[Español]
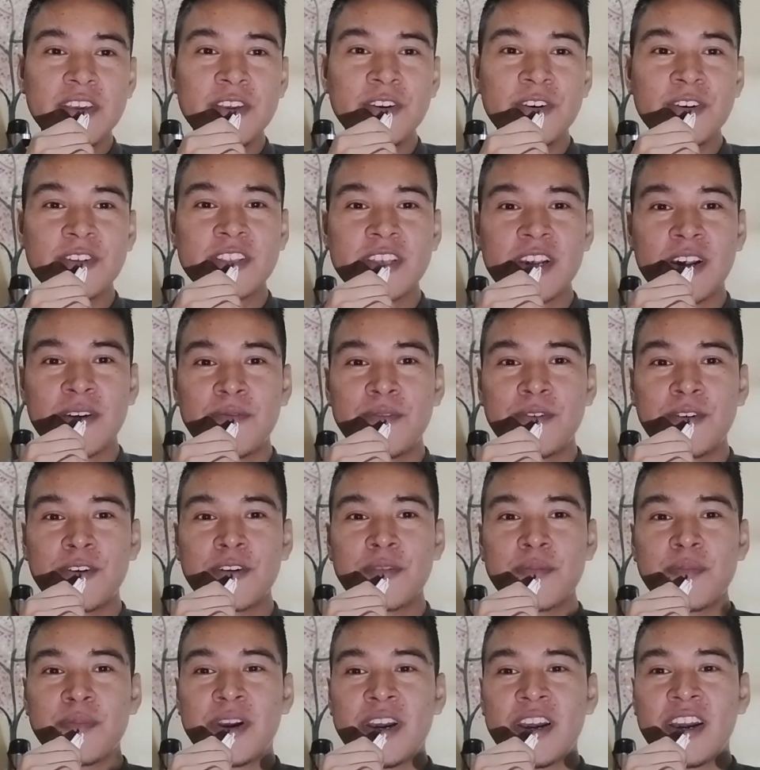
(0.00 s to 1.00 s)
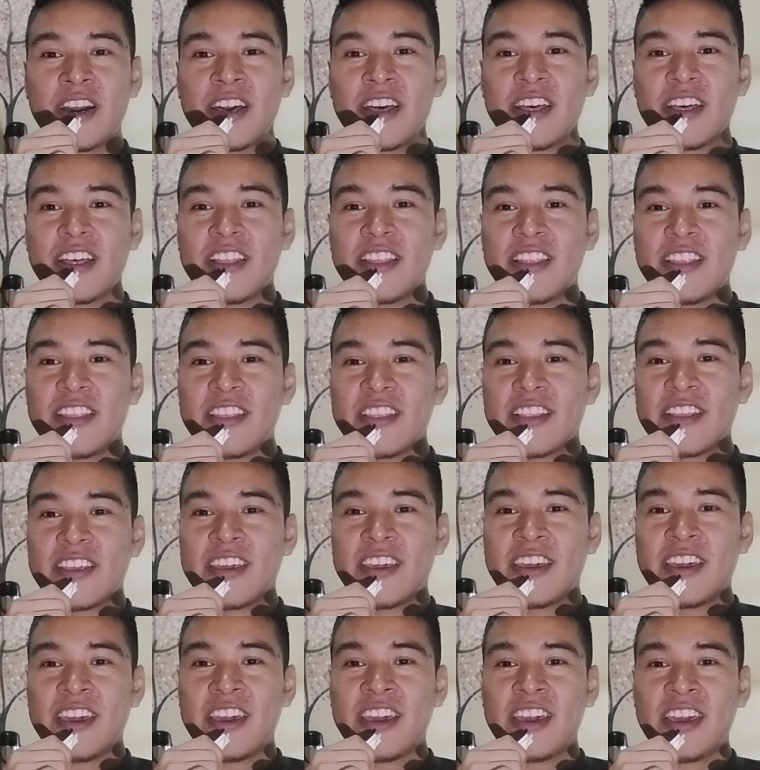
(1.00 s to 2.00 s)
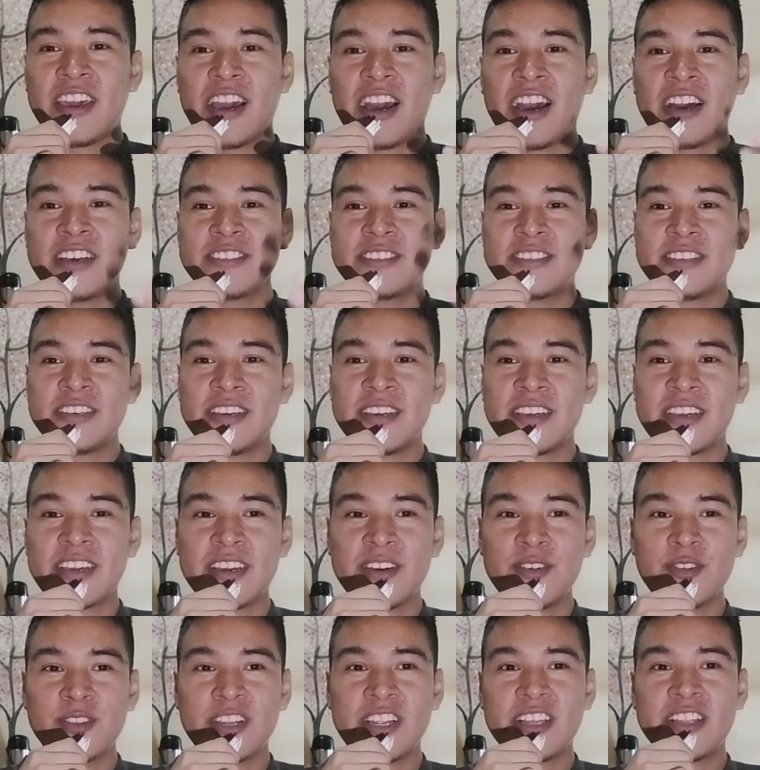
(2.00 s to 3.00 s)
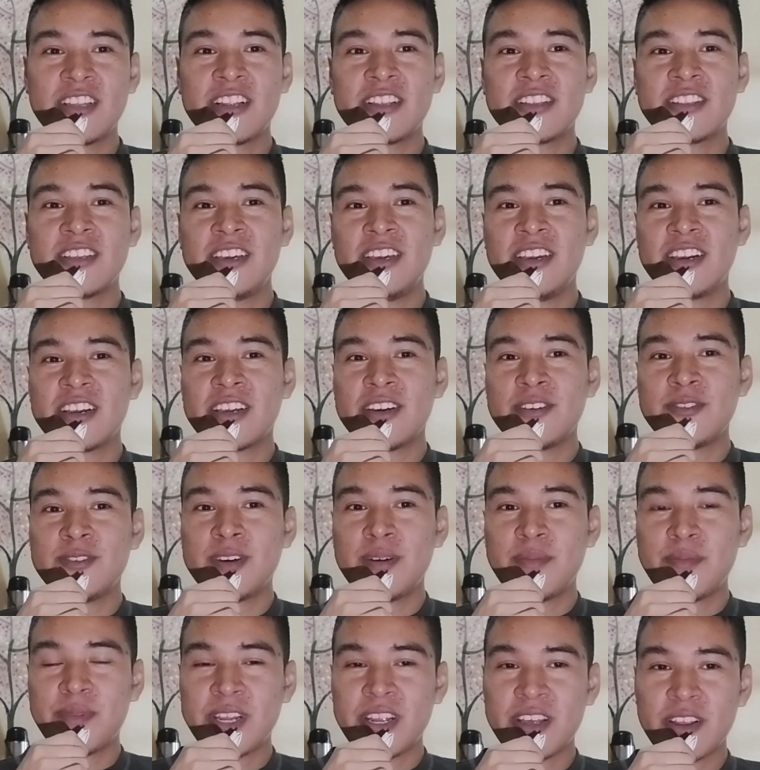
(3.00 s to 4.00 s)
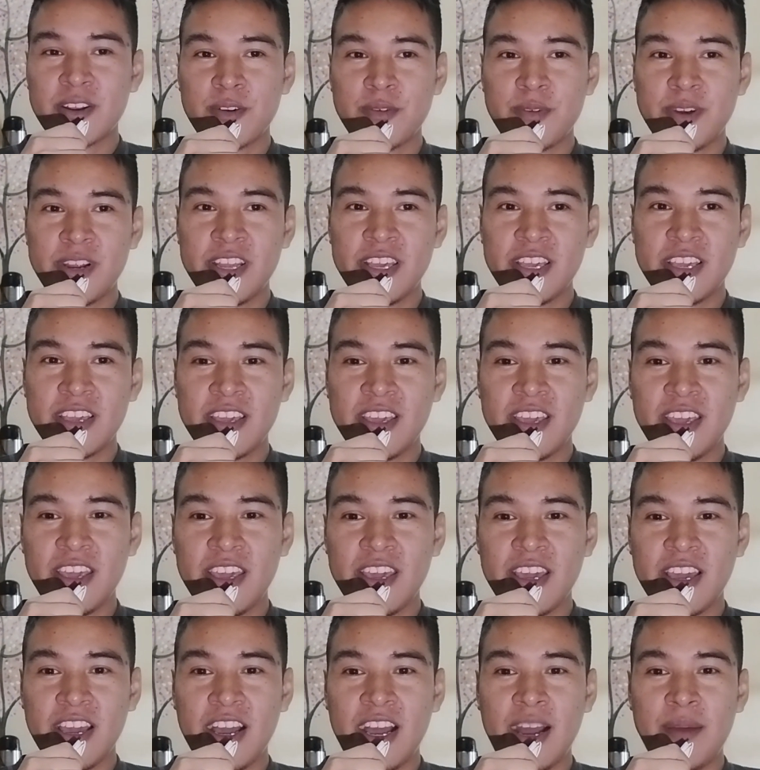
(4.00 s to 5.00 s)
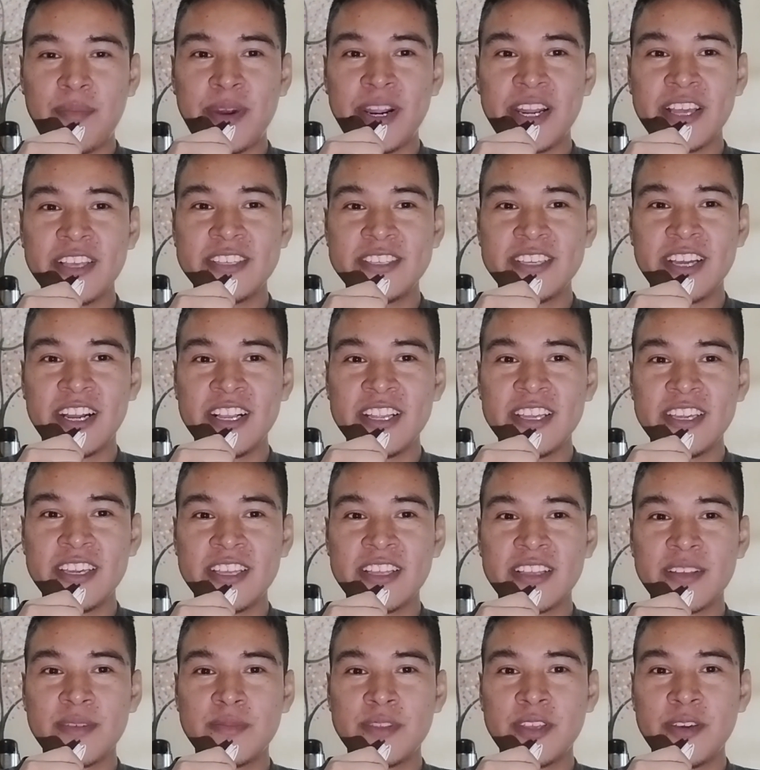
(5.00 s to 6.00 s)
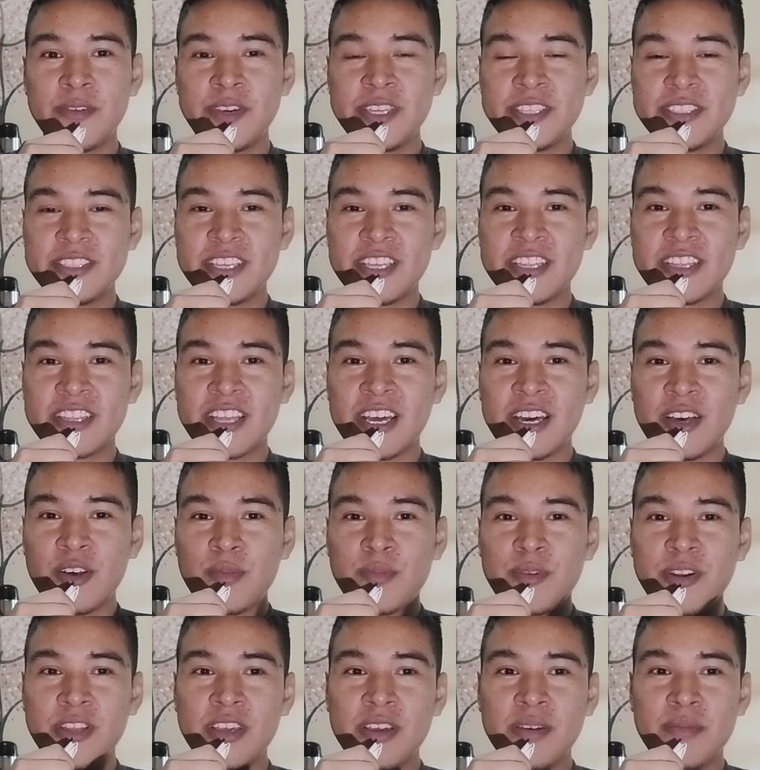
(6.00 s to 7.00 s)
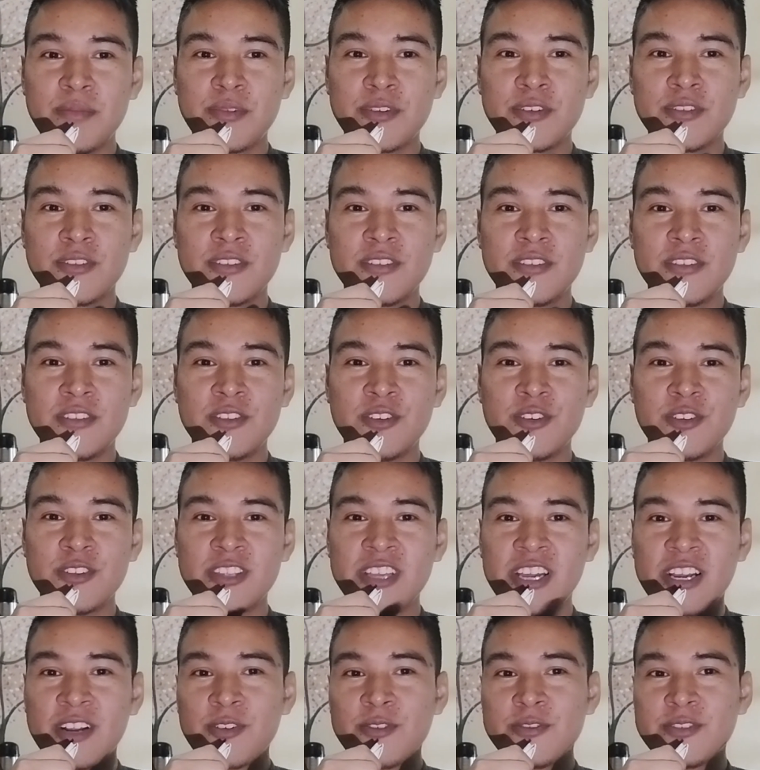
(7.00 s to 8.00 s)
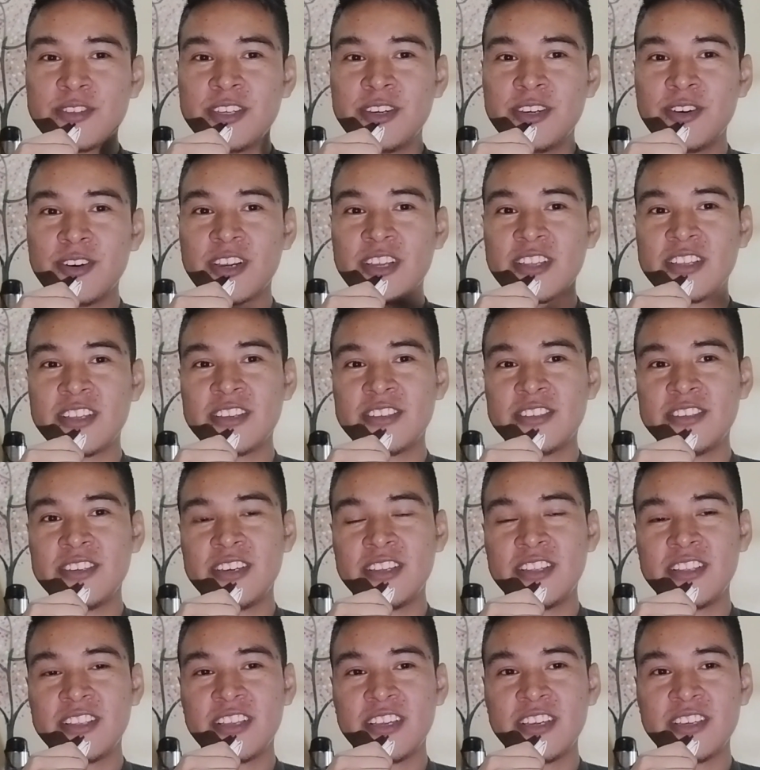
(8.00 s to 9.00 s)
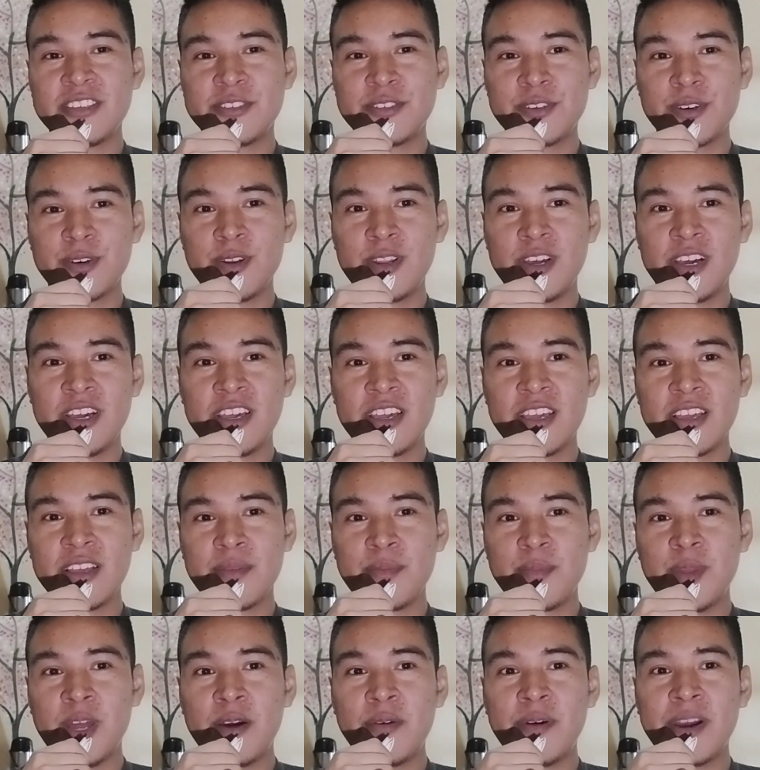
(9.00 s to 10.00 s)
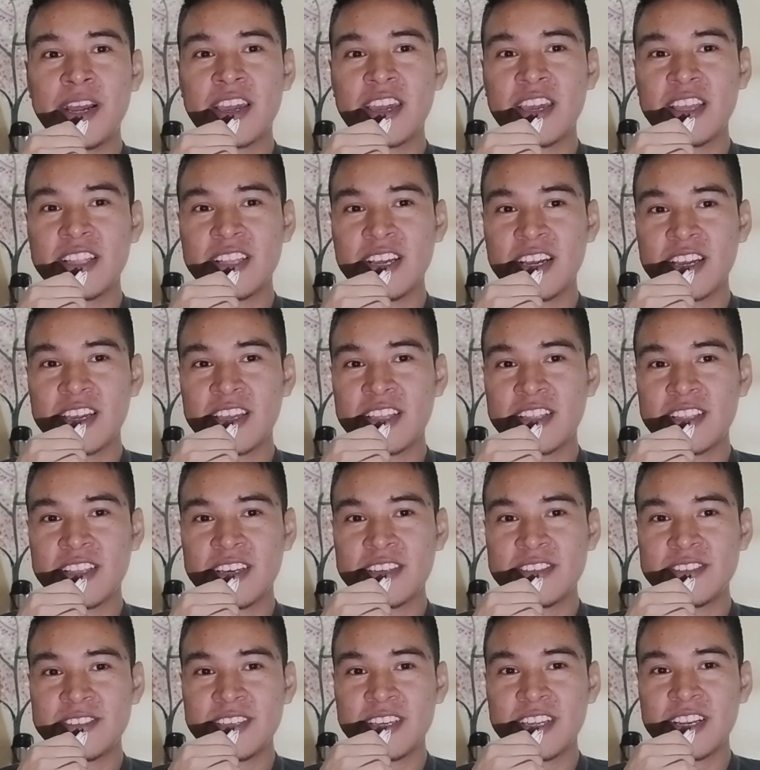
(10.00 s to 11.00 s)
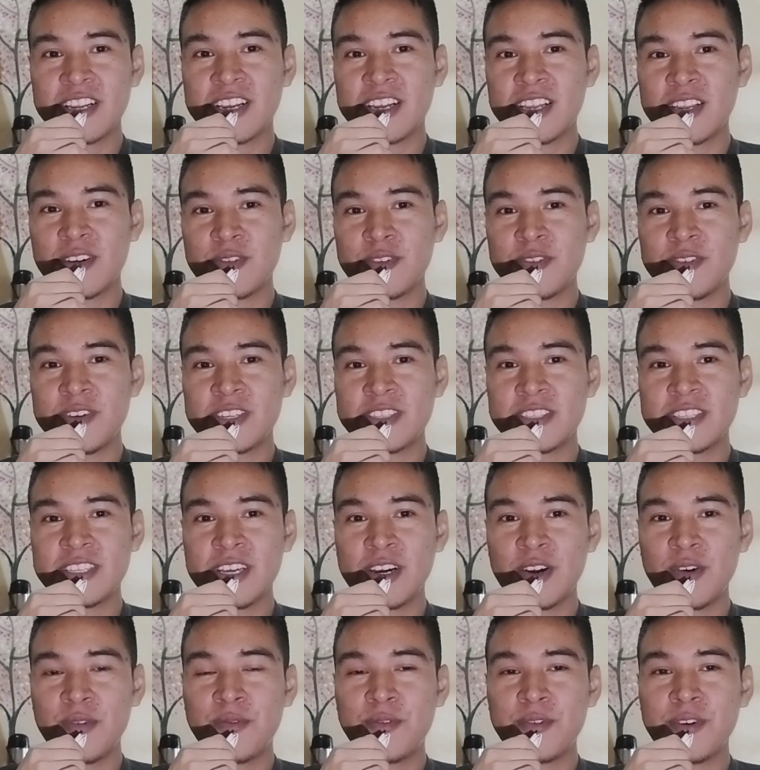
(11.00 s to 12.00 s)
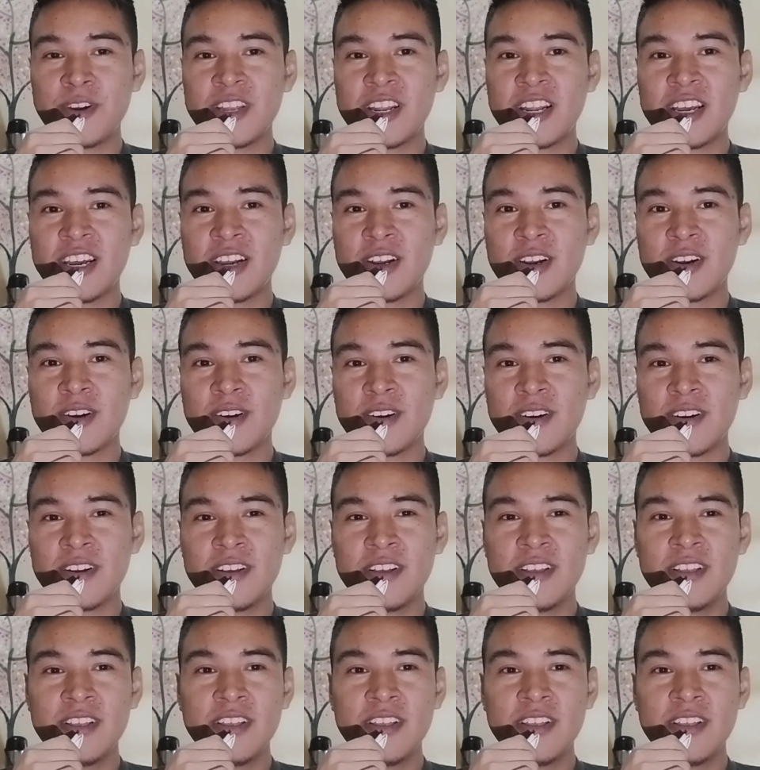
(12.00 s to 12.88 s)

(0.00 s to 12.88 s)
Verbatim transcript: Y otra forma que hacen, otra estrategia que usan para robar es que aparece alguien, te ven sentado, por ejemplo, no te aconsejo que te sientes solas en las banquetas que están cerca de la universidad o fuera,